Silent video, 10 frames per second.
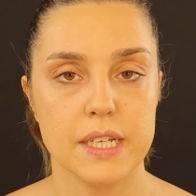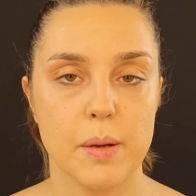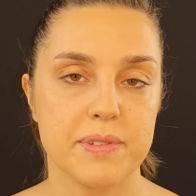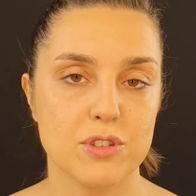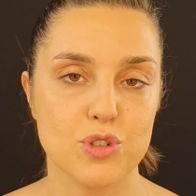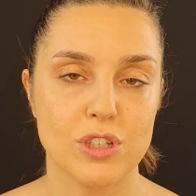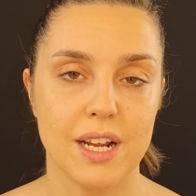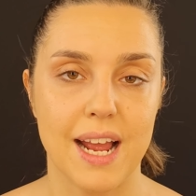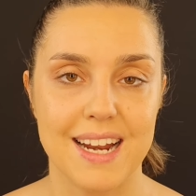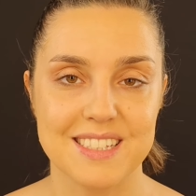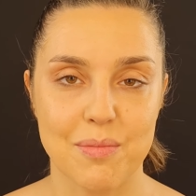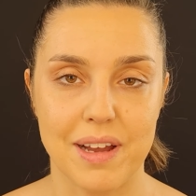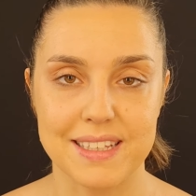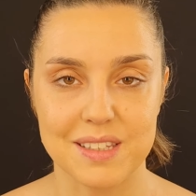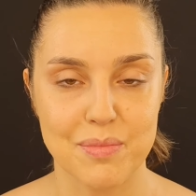Kapatıcı olarak her
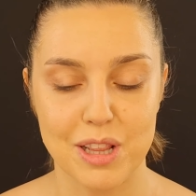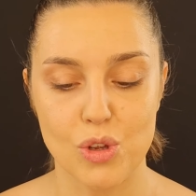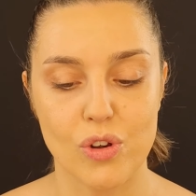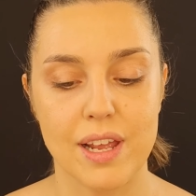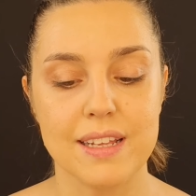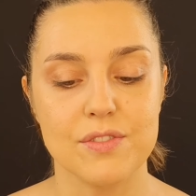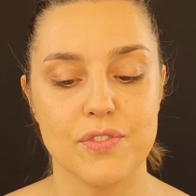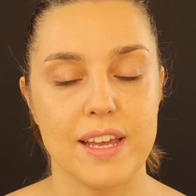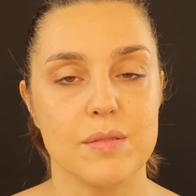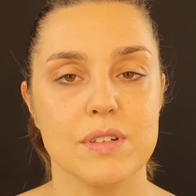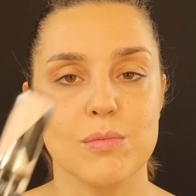zamanki gibi L'Oreal Infallible